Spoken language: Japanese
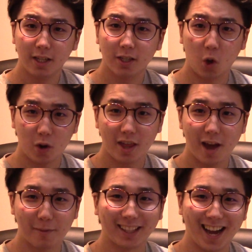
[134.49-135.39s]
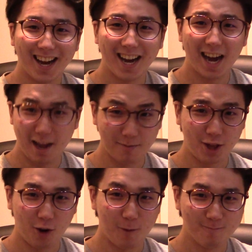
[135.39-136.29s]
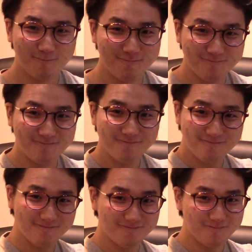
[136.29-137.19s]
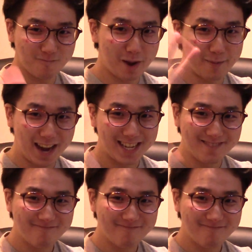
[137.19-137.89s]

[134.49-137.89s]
それじゃあまた会いましょうバイバイ